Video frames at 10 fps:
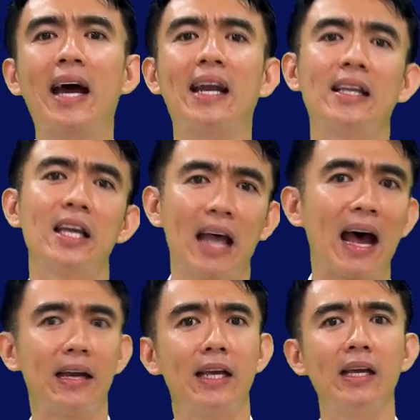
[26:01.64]
การอธิษฐา
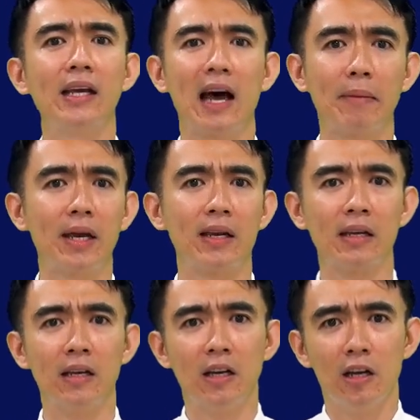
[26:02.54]
นนี้อาเมน
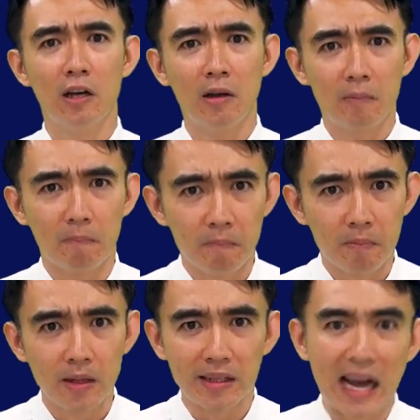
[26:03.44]

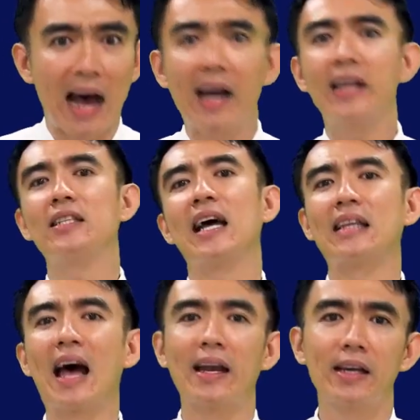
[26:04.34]
อย่าให้ซา
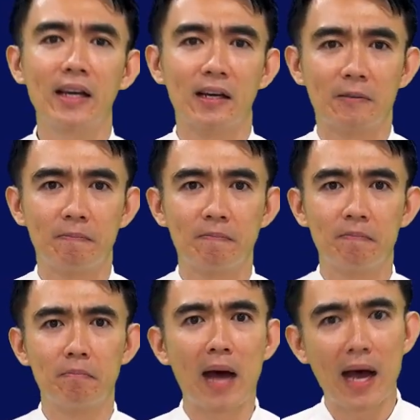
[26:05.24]
ตานเนี่ย
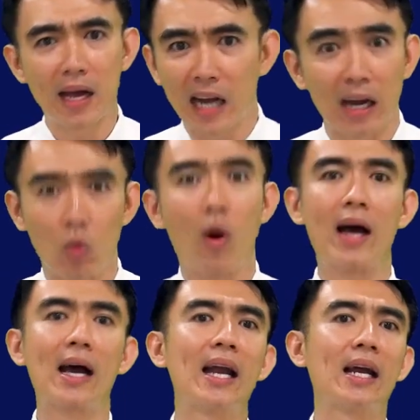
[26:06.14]
มาขัดขวาง
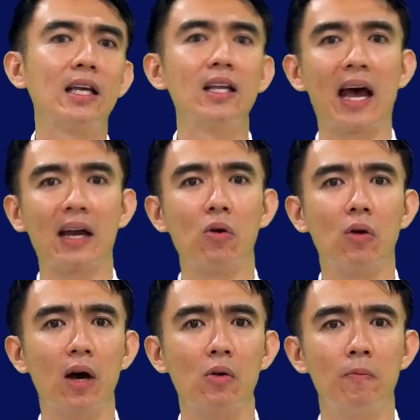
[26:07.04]
การอธิษฐานของ
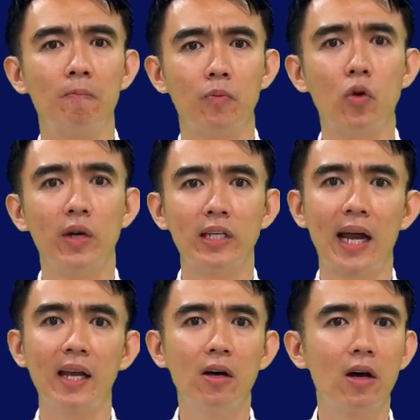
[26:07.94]
เราโดยใช้
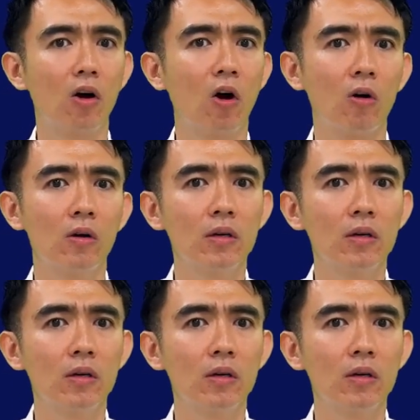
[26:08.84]
เรื่องของ